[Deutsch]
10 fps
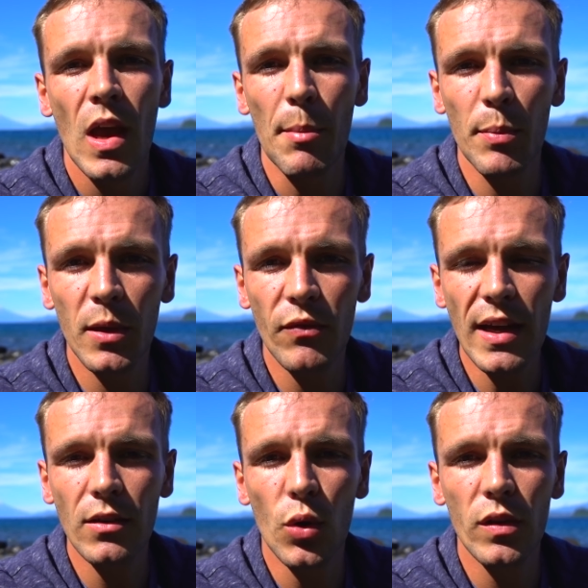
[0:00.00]
Aber
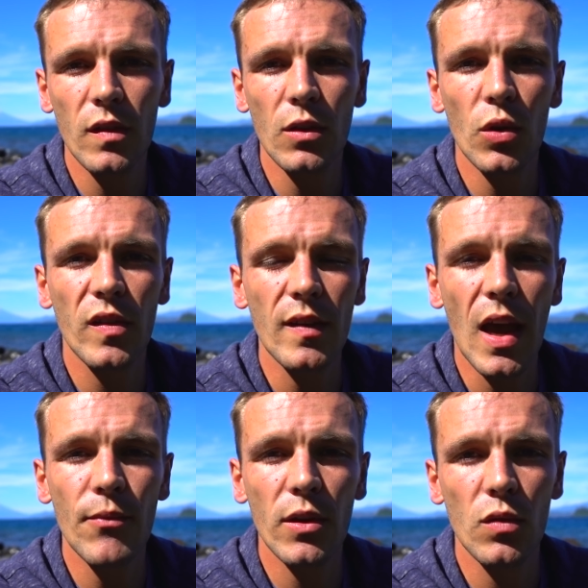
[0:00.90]
Privatkonten sind noch sehr,
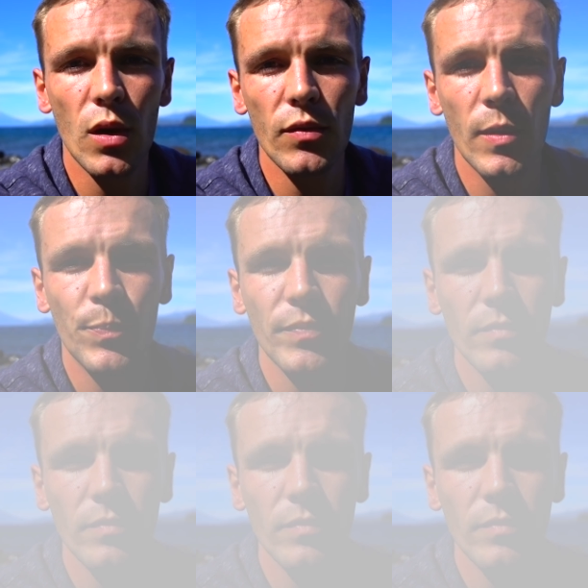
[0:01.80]
sehr einfach zu eröffnen.